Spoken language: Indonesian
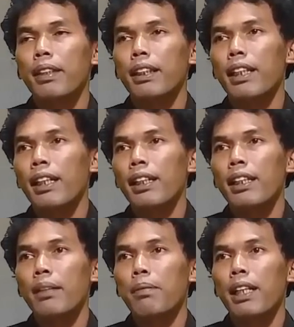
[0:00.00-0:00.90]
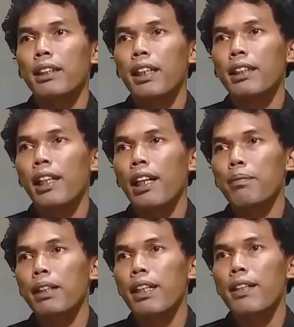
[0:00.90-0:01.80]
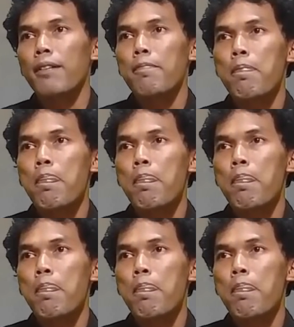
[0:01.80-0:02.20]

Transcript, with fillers: Kita klik pelajari selengkapnya.